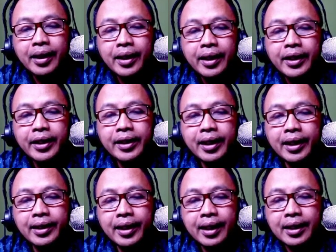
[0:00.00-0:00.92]
Ini
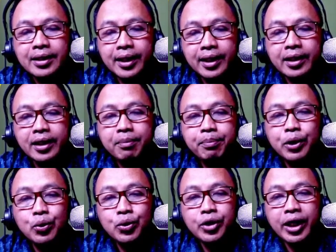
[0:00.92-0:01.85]
adalah sarana
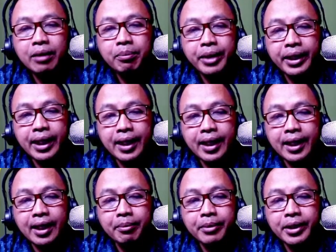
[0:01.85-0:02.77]
penunjang BKK
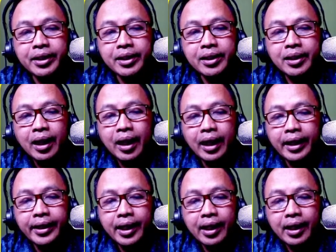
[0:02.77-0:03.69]
kami,
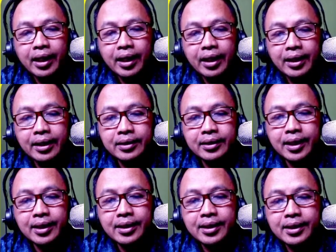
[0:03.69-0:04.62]
ada
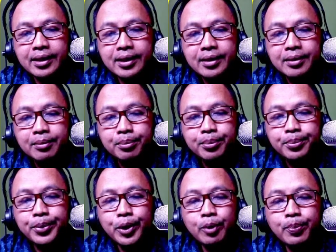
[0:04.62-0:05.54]
kertas,
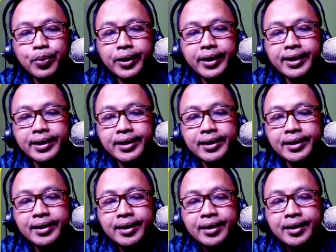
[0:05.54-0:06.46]

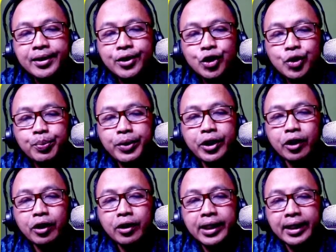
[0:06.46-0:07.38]
pulpen,
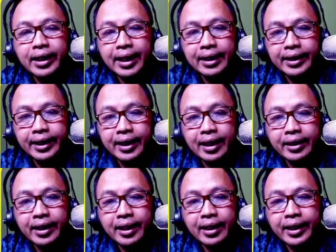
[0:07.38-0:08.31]
spidol dan ATK
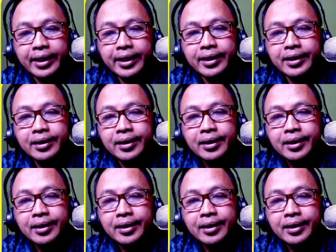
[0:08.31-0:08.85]
yang lain.